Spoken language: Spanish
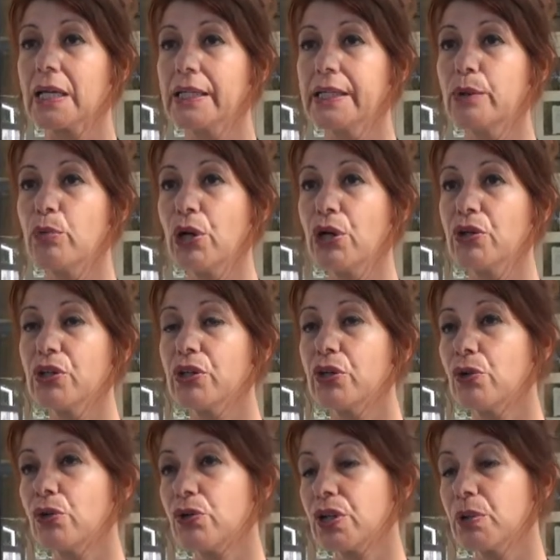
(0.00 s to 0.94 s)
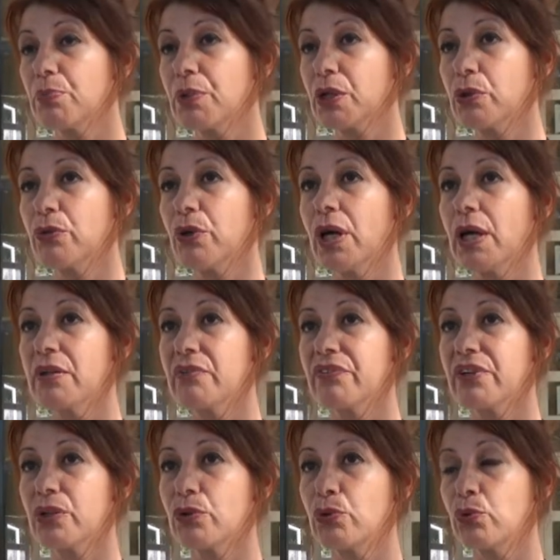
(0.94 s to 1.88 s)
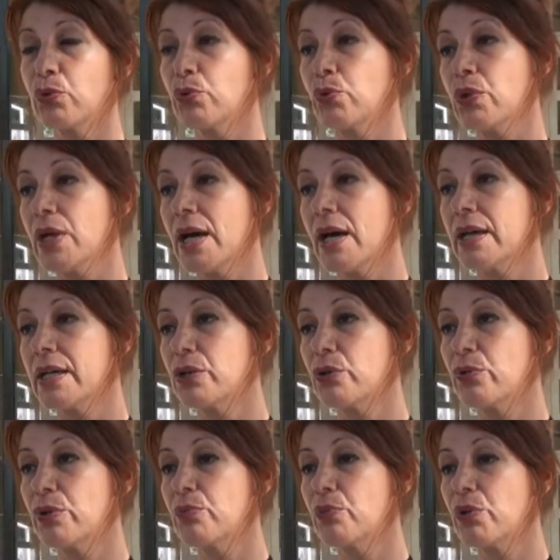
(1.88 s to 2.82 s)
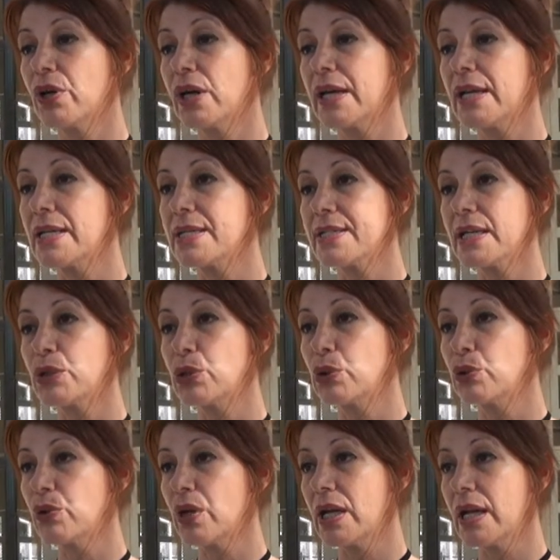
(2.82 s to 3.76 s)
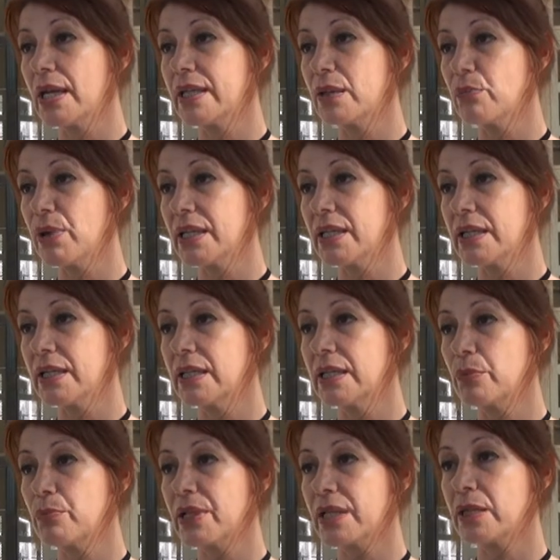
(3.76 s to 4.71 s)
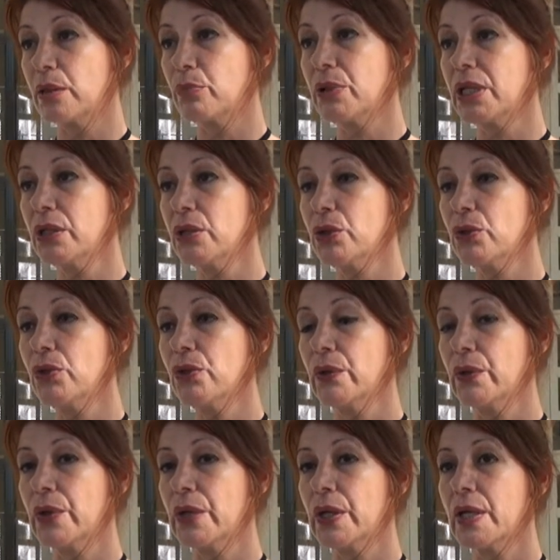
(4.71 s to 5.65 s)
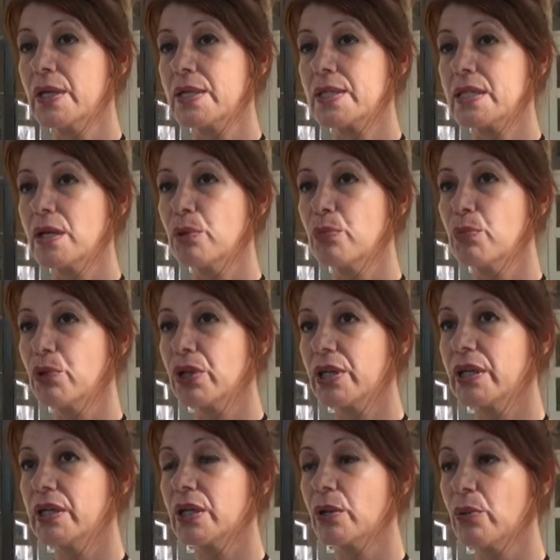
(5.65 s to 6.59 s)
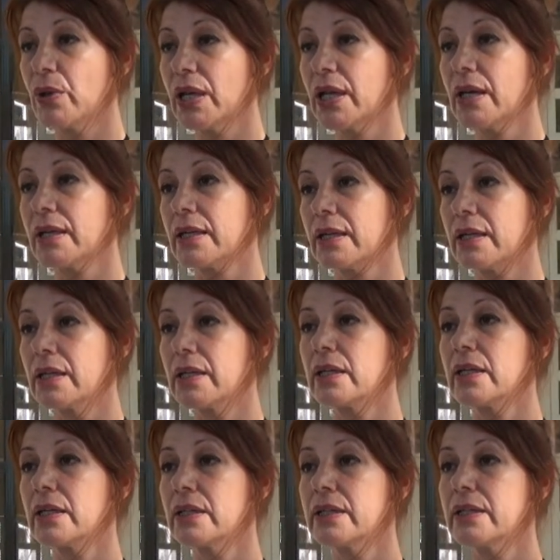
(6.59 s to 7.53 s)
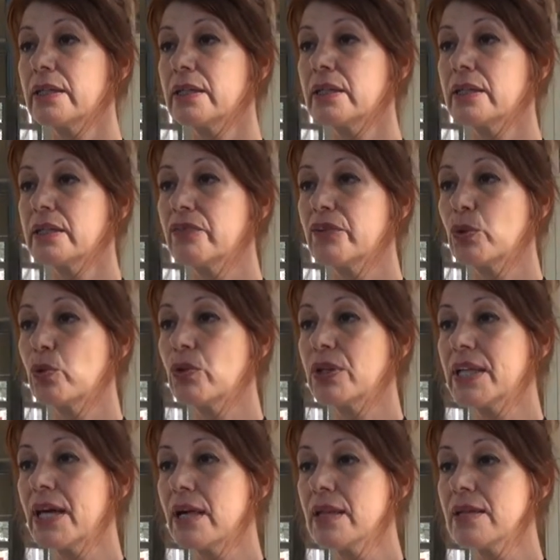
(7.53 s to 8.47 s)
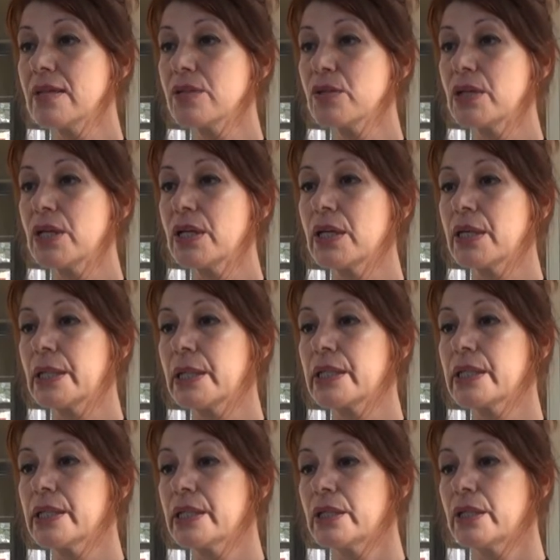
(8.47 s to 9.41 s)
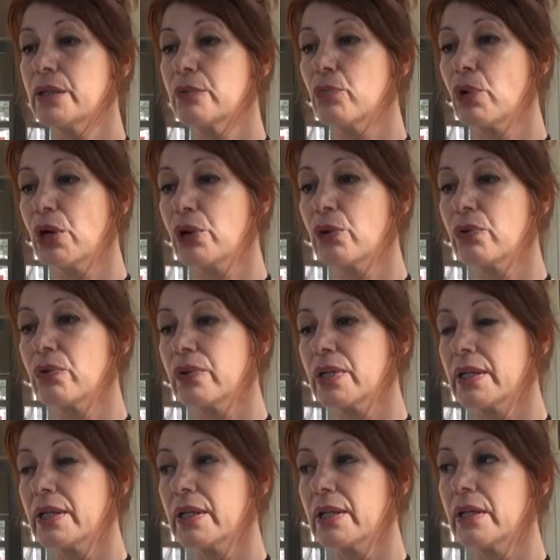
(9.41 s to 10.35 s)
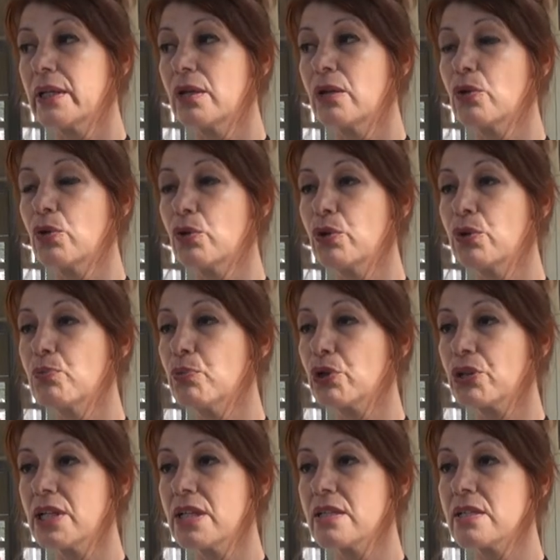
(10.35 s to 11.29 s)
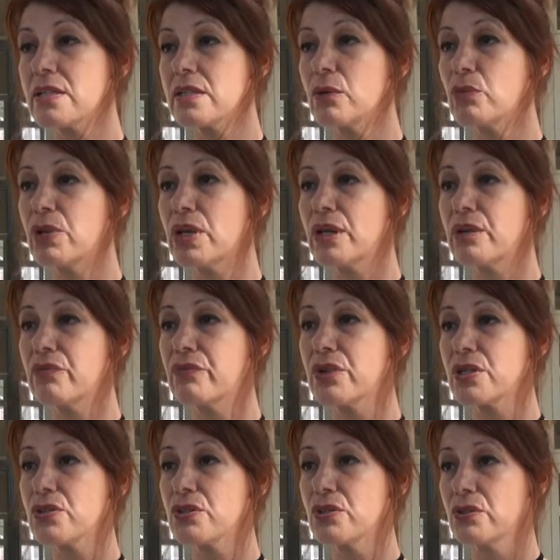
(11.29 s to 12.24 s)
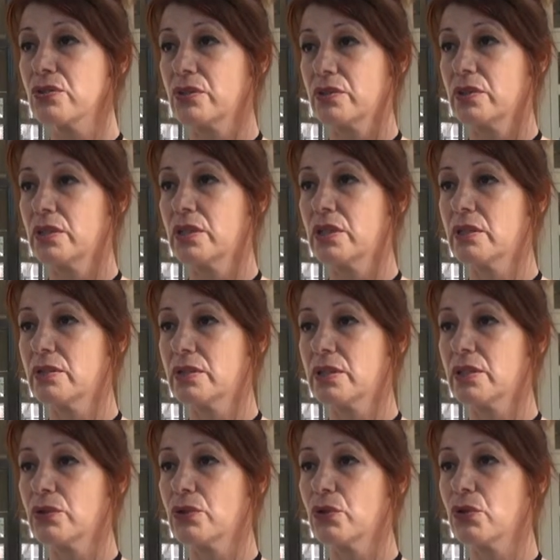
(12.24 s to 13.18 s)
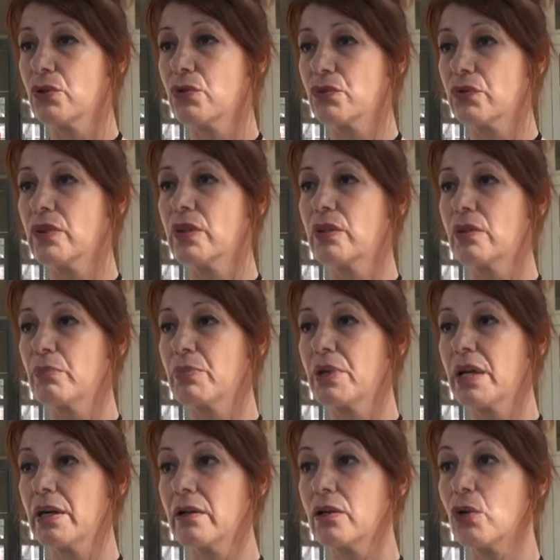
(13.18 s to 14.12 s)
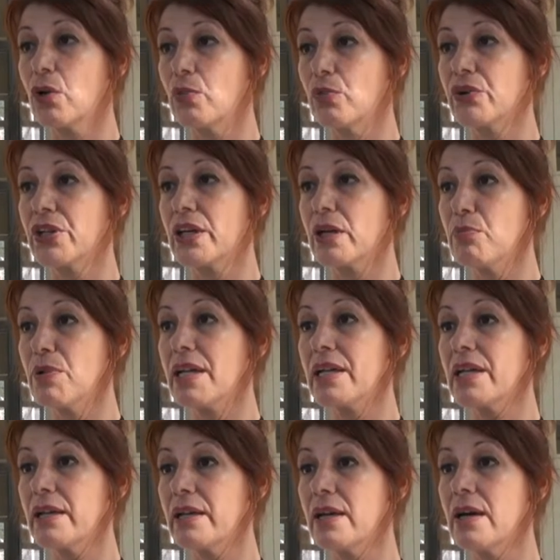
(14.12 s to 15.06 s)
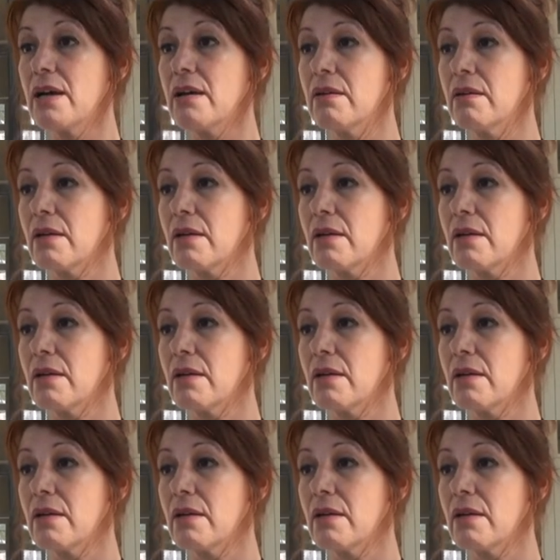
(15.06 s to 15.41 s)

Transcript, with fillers: Y bueno, y con respecto a infraestructura, estuvimos canalizando todas las demandas del departamento. Sabemos que hay escuelas que tienen dificultades, y bueno, eh, lo importante es aunar esfuerzos y entre todos eh, ver cómo, de qué manera